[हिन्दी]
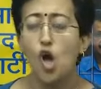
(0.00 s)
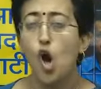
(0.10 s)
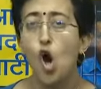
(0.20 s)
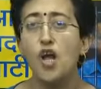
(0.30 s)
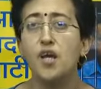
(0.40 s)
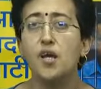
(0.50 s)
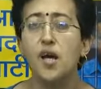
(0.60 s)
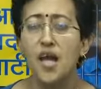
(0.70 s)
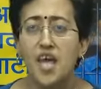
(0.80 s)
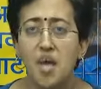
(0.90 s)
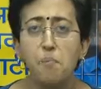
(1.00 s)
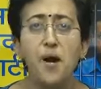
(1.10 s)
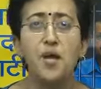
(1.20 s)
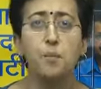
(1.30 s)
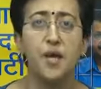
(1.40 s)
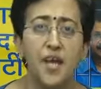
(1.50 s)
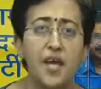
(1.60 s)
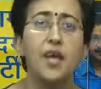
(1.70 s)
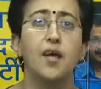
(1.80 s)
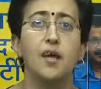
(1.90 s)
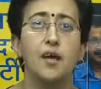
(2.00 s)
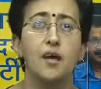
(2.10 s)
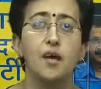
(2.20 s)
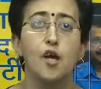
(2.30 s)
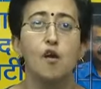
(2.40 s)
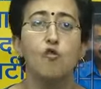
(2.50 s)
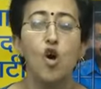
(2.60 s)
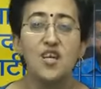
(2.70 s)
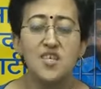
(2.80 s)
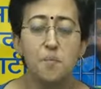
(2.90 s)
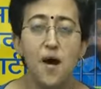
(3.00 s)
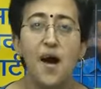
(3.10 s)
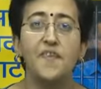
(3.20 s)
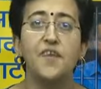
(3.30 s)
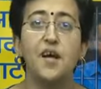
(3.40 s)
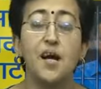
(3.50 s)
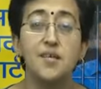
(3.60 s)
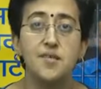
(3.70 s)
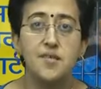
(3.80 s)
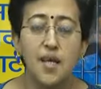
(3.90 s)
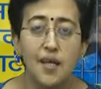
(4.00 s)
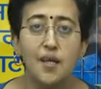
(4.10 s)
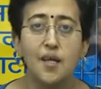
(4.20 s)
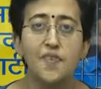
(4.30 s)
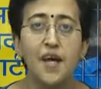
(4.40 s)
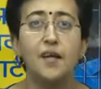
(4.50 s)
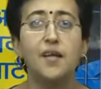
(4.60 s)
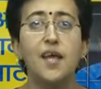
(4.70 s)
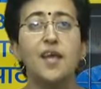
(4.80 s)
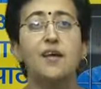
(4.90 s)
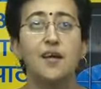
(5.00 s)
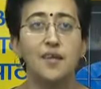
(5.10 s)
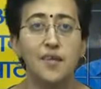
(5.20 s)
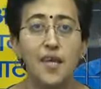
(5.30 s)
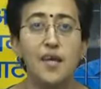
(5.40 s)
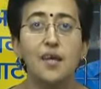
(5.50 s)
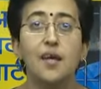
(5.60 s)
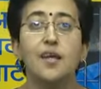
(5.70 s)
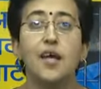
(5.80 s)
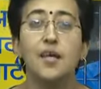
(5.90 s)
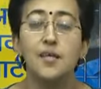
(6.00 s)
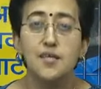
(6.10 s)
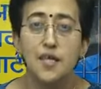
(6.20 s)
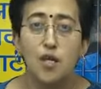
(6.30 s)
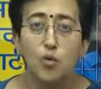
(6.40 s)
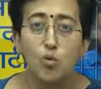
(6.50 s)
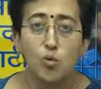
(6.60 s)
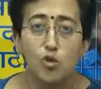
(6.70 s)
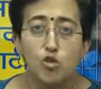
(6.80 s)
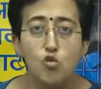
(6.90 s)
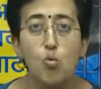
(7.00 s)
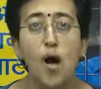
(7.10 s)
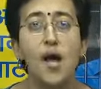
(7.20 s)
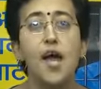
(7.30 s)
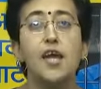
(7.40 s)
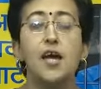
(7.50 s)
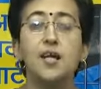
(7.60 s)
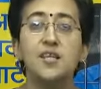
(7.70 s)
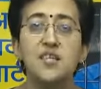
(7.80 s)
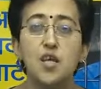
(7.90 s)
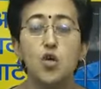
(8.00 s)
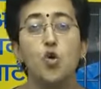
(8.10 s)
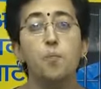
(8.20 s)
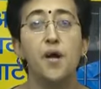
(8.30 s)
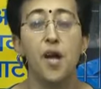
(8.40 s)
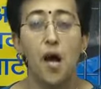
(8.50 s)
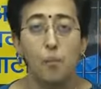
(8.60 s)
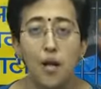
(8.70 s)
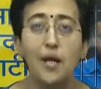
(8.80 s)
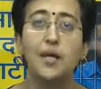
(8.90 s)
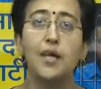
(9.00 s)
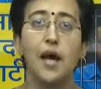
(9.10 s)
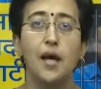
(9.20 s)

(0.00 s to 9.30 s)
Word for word: और कहीं पर भी वो इस बात का जिक्र तक नहीं करती कि किसी ने उनको छुआ है या किसी ने उन पर हमला किया